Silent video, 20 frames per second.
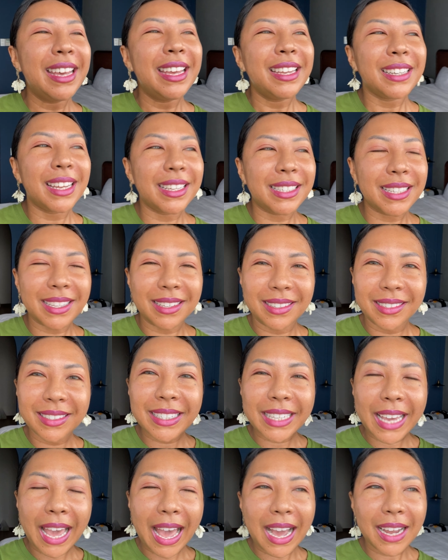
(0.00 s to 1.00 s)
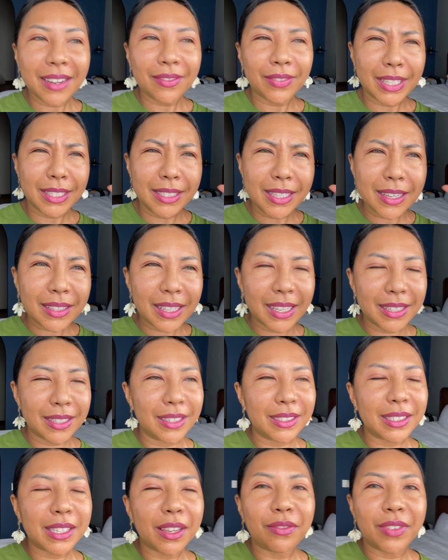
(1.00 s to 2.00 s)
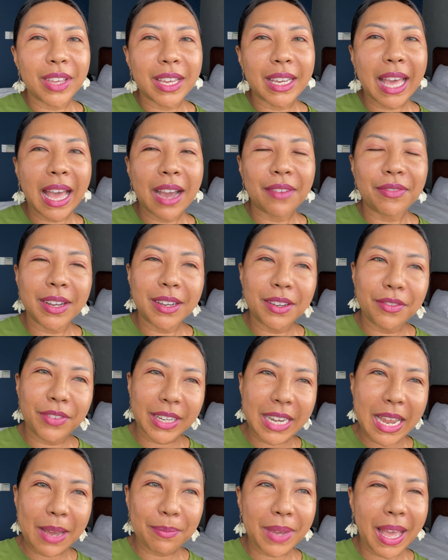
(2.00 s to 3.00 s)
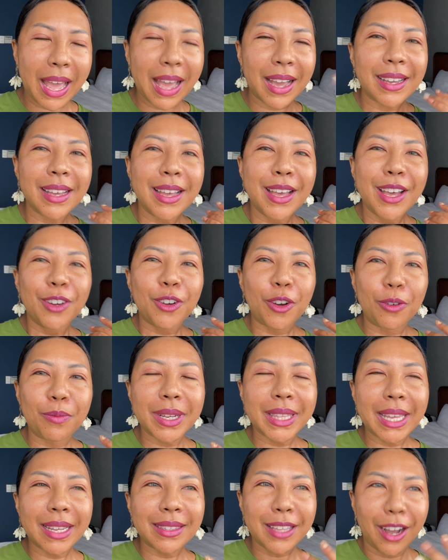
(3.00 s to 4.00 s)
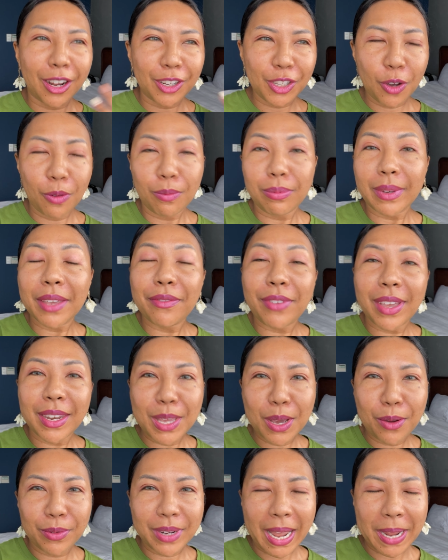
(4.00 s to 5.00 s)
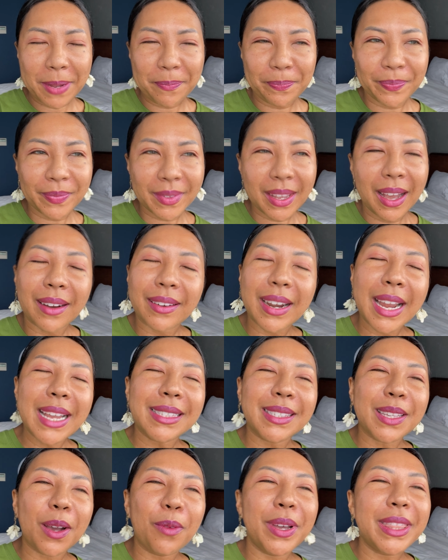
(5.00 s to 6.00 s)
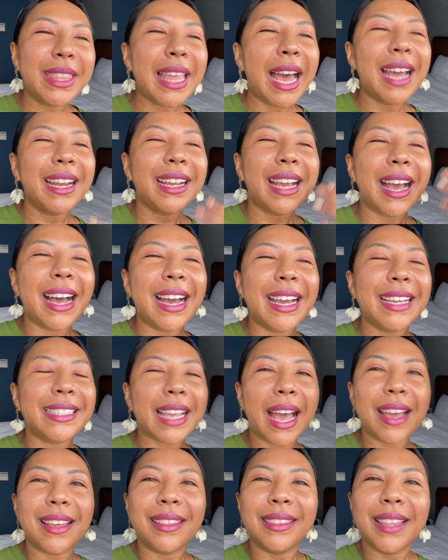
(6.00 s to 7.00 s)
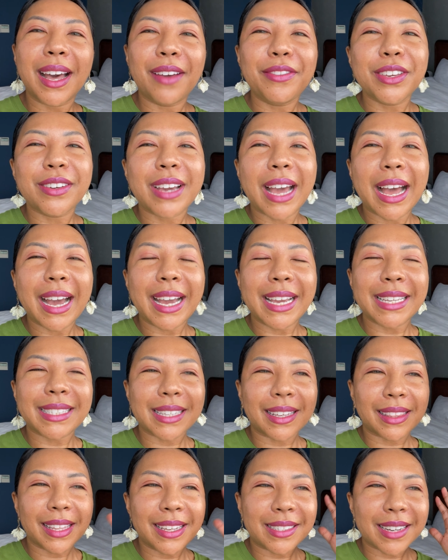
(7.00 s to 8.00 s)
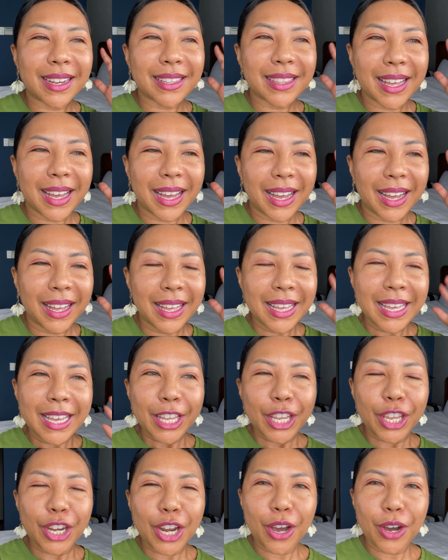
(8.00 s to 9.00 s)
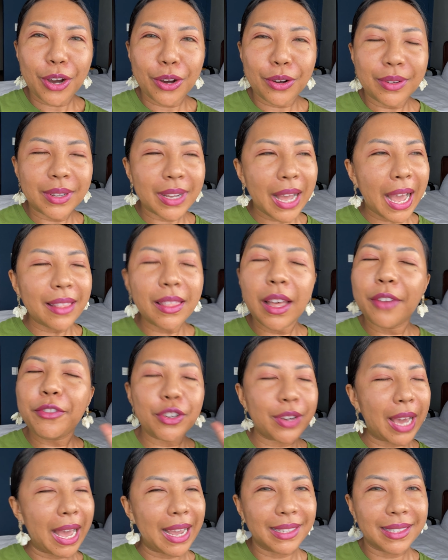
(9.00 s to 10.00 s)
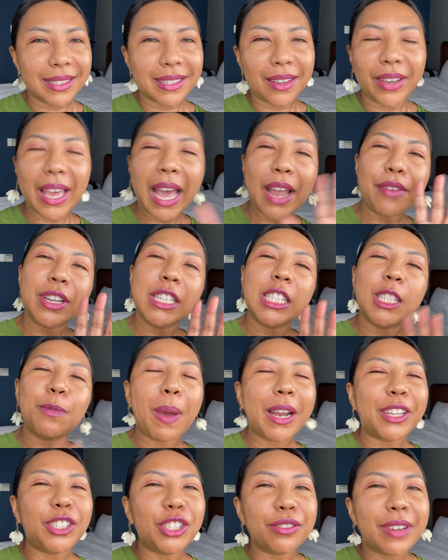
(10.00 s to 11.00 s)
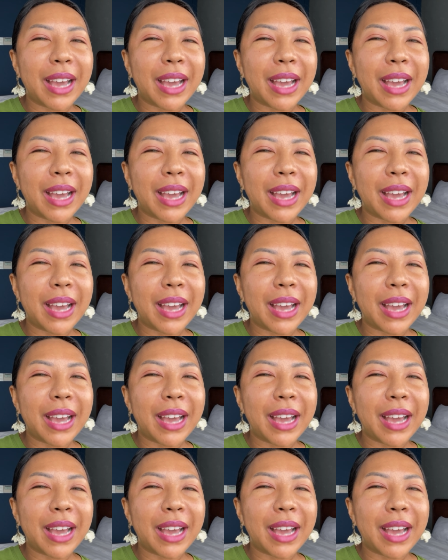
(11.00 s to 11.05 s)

để cho những người khác và nhất là những sinh viên khác và người Việt Nam khác cũng có thể tận dụng cái video này. Alright, so with that guys, I love you guys. Nhật Ly rất là, you know, I love you guys. Okay, I respect you